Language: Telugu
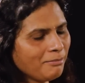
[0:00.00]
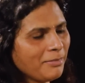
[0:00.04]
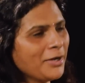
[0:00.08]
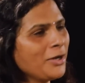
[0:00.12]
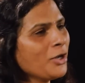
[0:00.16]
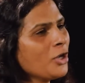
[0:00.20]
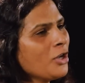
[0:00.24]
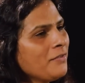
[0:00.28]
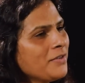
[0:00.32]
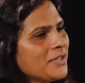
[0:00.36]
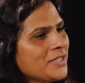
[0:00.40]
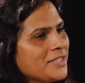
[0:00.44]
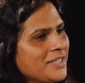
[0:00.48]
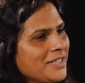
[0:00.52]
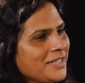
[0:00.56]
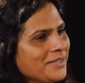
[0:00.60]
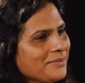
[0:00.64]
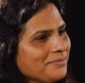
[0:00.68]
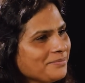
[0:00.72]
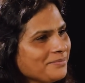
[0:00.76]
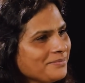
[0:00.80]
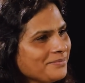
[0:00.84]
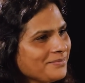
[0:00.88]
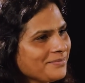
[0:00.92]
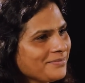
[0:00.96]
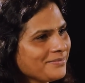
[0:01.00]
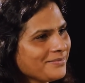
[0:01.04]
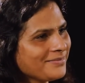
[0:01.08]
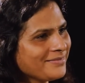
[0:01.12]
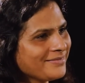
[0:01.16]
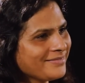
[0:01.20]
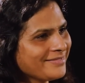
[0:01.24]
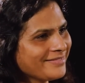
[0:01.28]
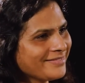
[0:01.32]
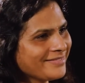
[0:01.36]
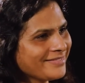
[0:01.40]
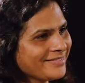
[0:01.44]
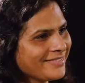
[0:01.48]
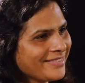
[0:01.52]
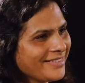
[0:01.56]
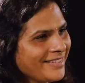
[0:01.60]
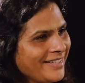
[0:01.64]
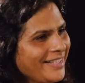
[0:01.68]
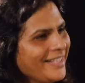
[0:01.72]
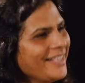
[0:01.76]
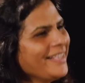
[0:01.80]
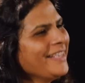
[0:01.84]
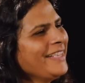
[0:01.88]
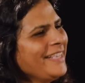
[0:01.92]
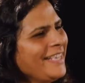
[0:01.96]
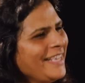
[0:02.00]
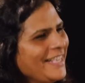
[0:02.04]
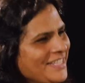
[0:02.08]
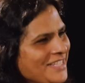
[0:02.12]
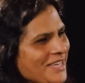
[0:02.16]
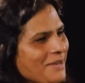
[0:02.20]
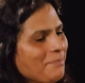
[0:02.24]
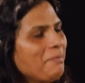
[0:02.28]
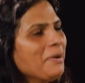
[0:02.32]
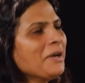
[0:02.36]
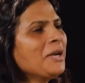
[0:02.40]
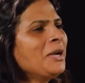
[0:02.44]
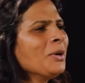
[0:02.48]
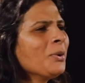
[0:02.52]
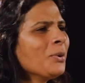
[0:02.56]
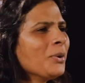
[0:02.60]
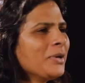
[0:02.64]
మరొక విషయం ఈ చప్పట్లు